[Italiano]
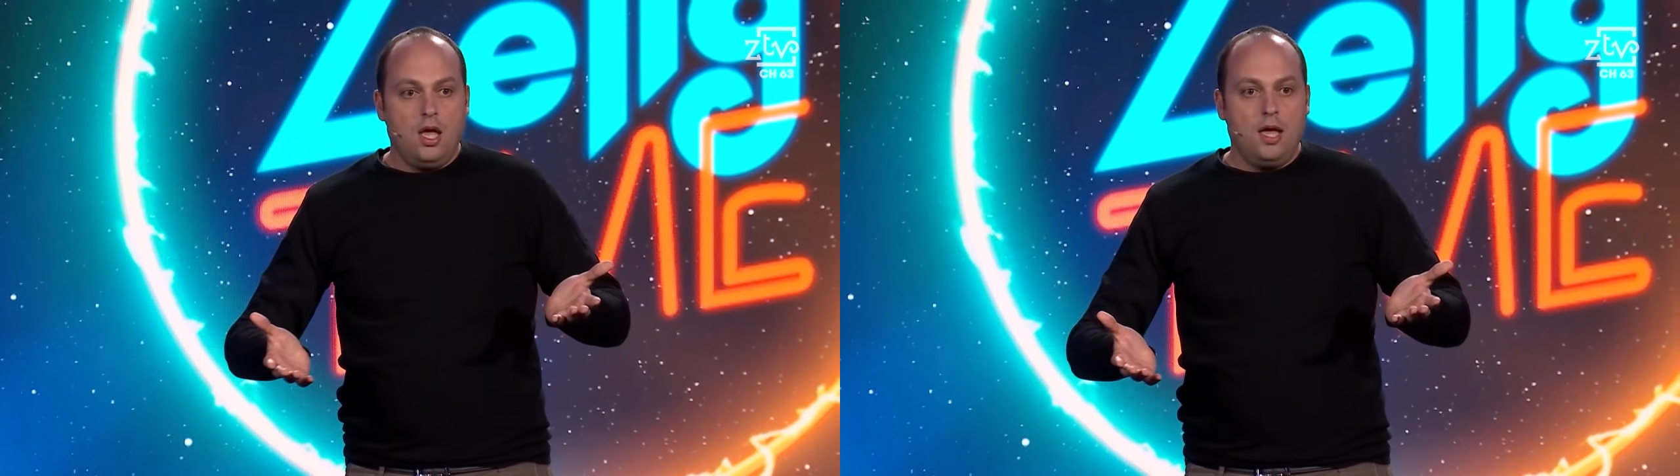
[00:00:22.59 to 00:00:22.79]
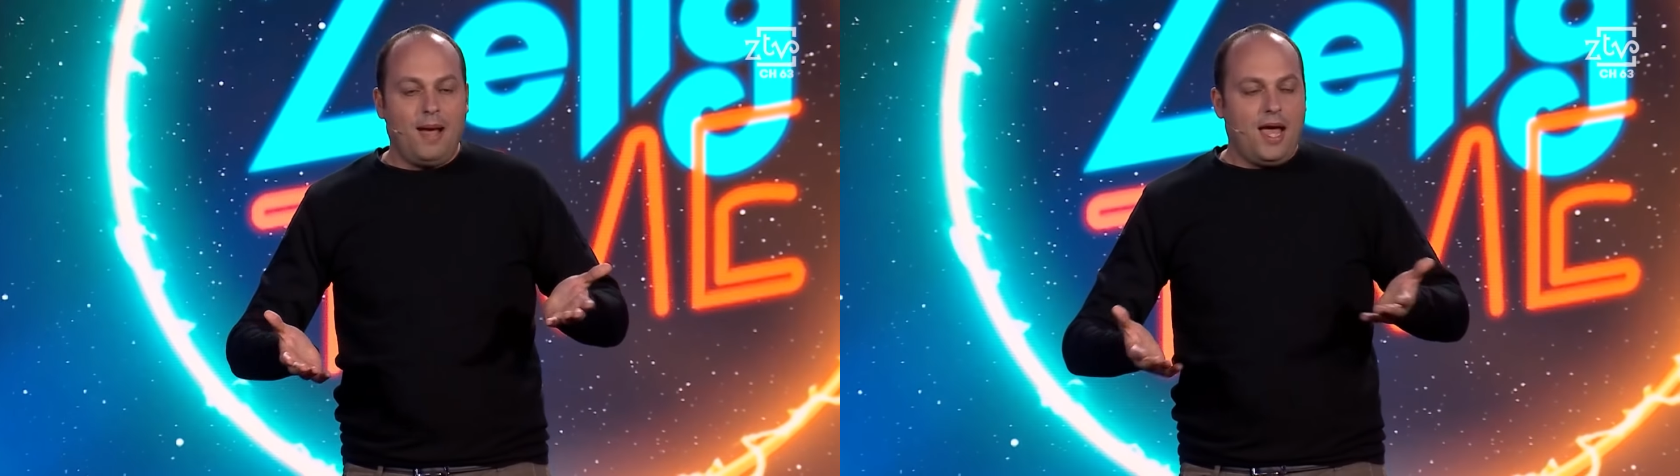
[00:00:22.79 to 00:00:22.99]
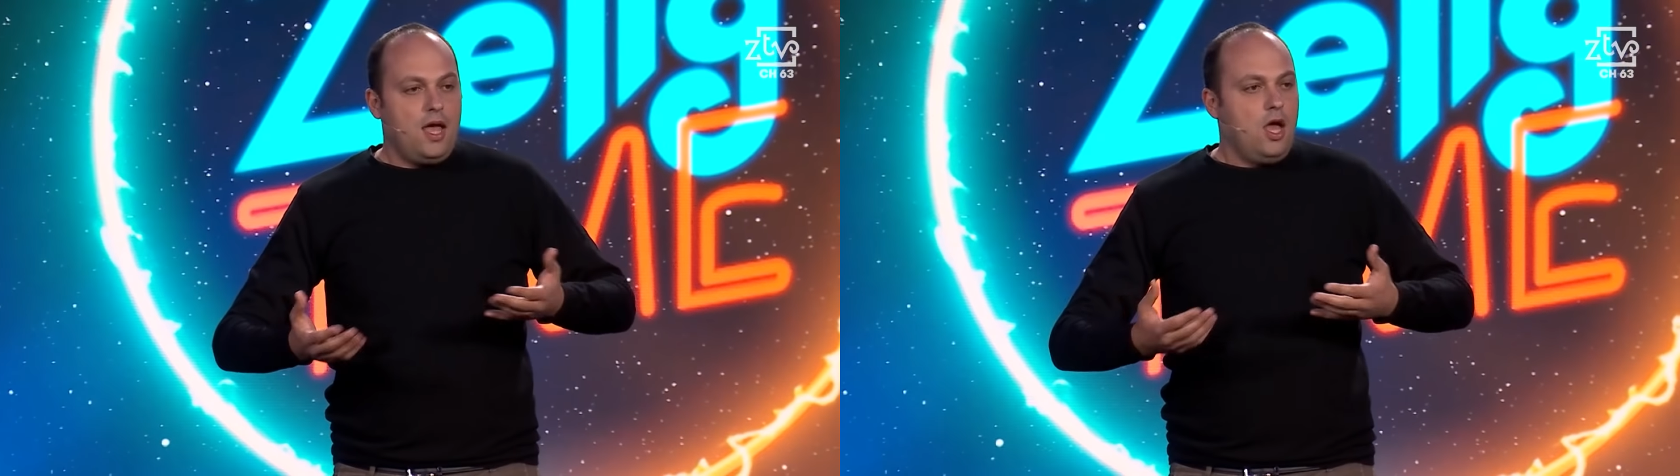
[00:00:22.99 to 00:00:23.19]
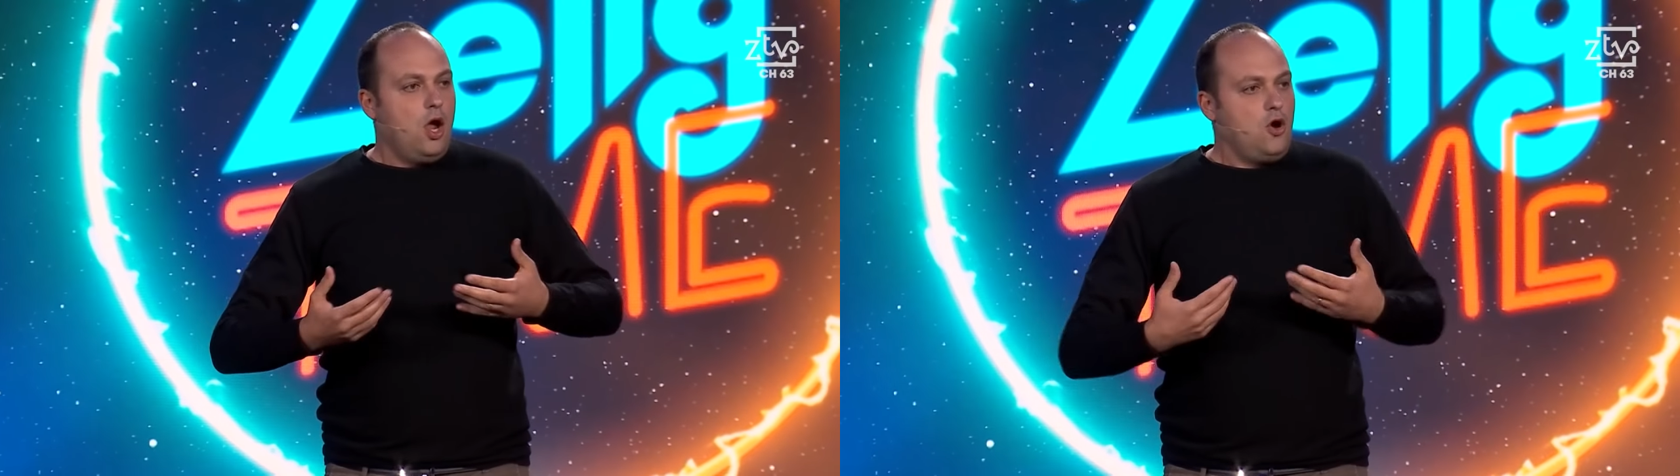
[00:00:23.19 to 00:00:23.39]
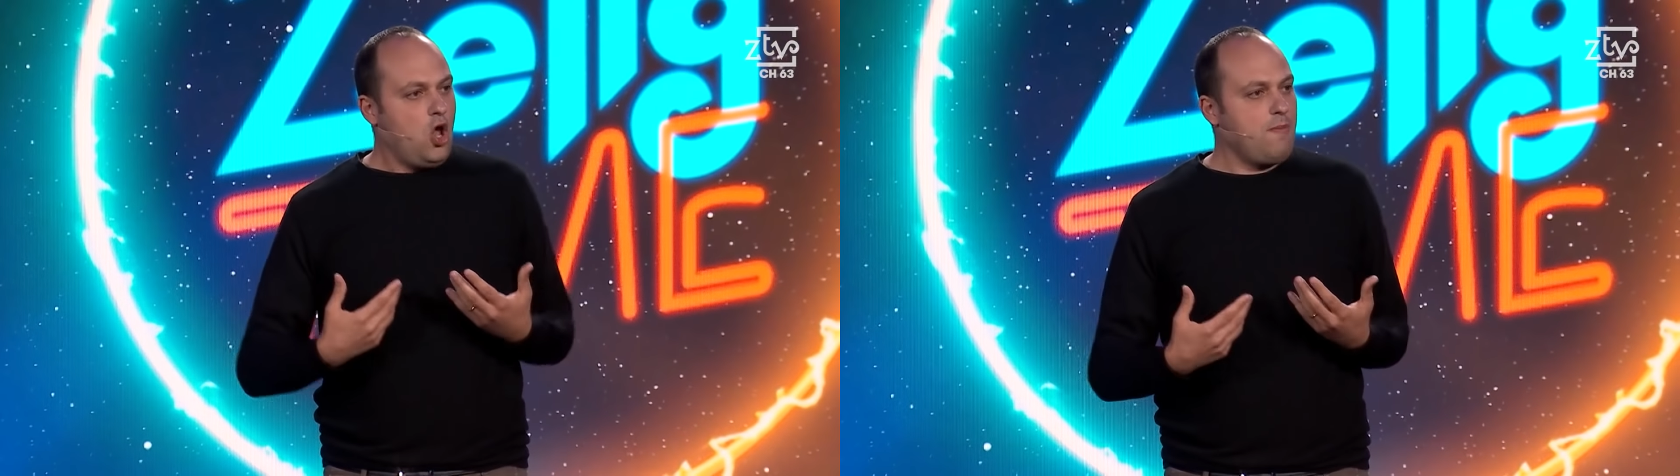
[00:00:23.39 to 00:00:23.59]
Ma
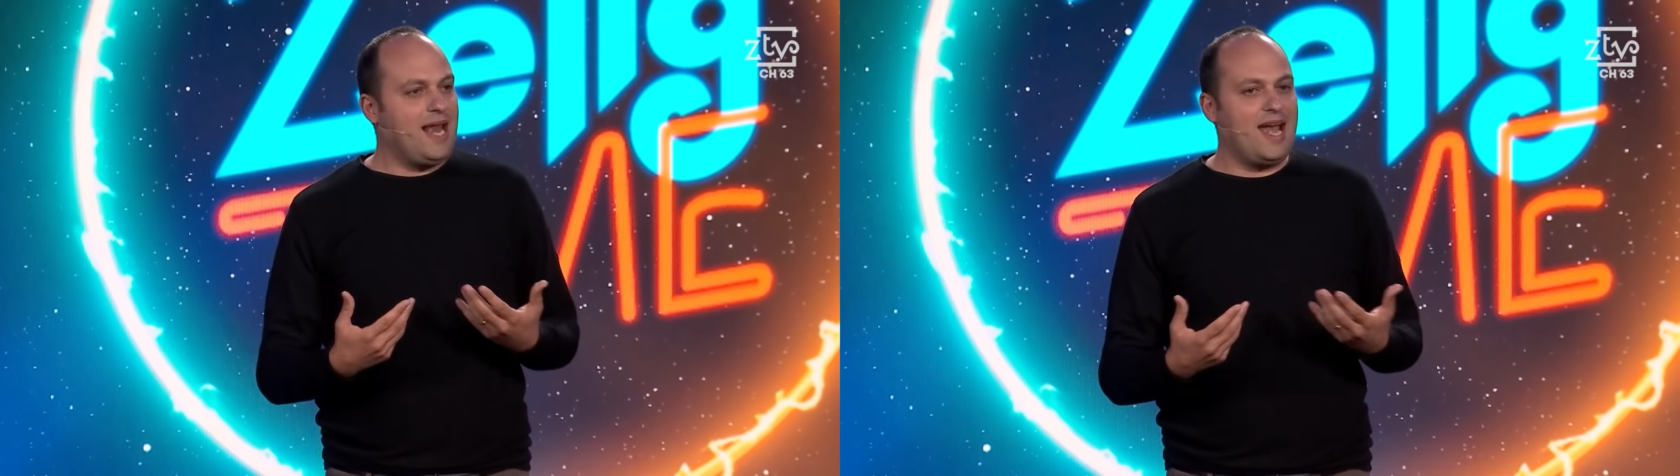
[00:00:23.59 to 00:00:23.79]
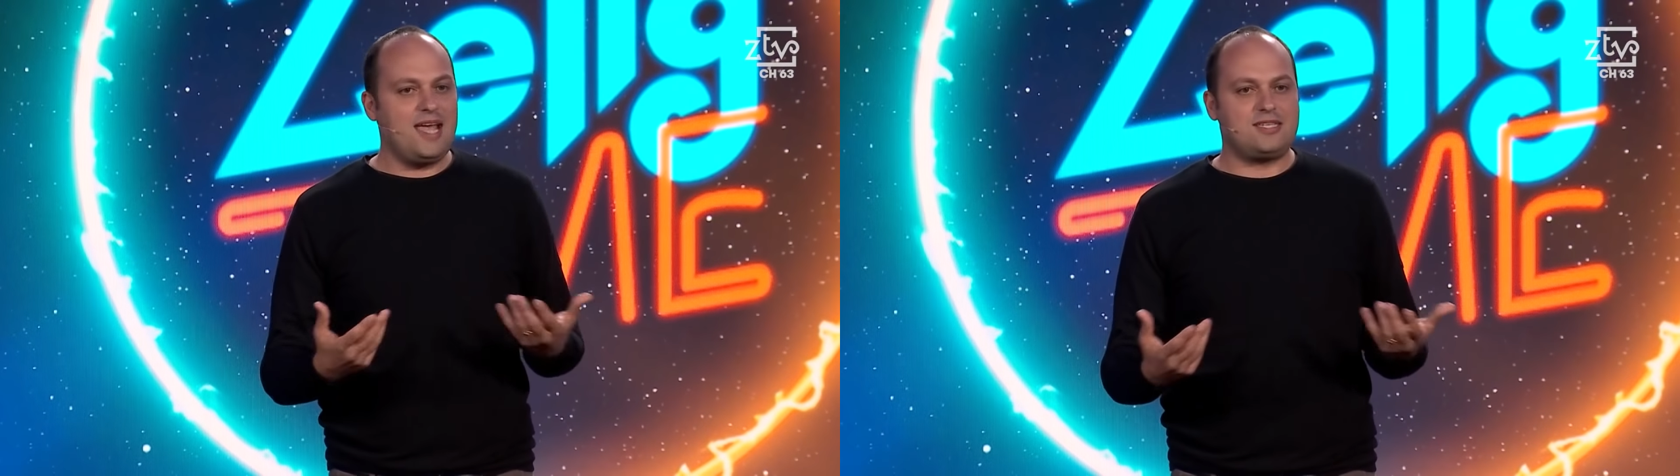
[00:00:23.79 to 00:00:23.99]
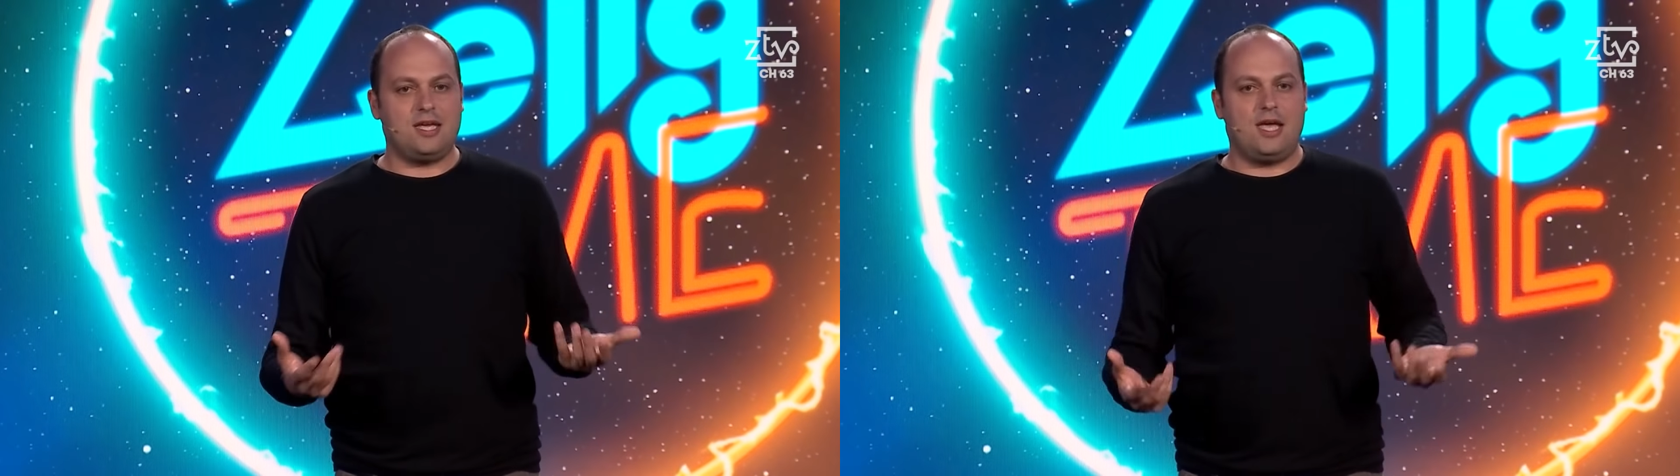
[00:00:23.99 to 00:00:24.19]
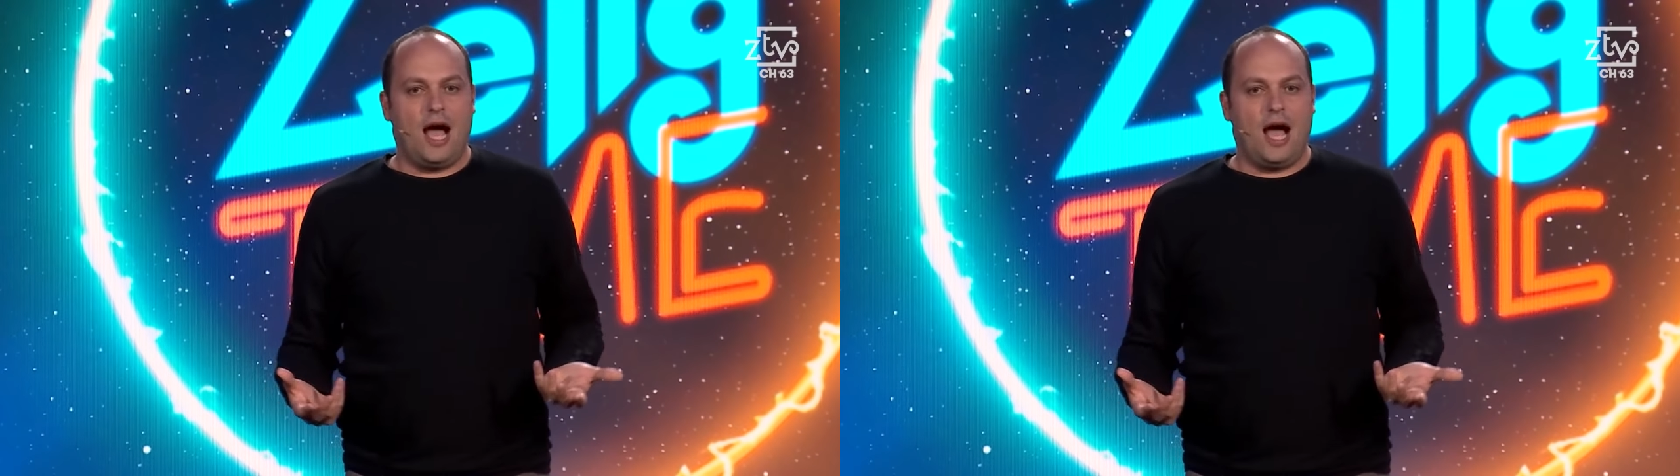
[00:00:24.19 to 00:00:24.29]
noi milanesi